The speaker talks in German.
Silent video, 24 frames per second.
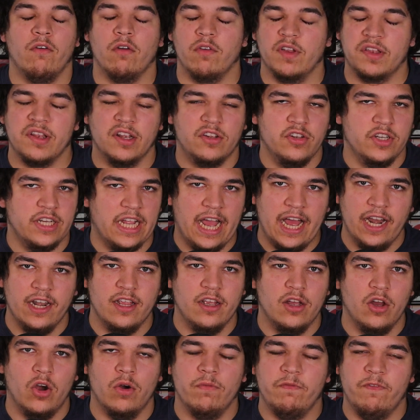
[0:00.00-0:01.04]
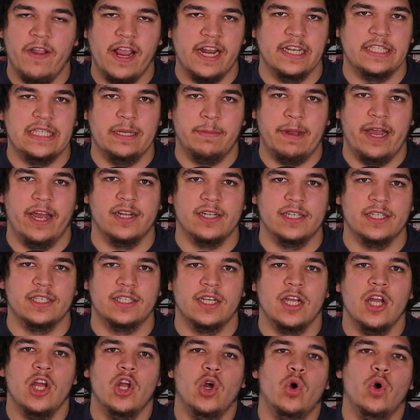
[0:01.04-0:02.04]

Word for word: wir wissen natürlich alle, um wen es hier handelt,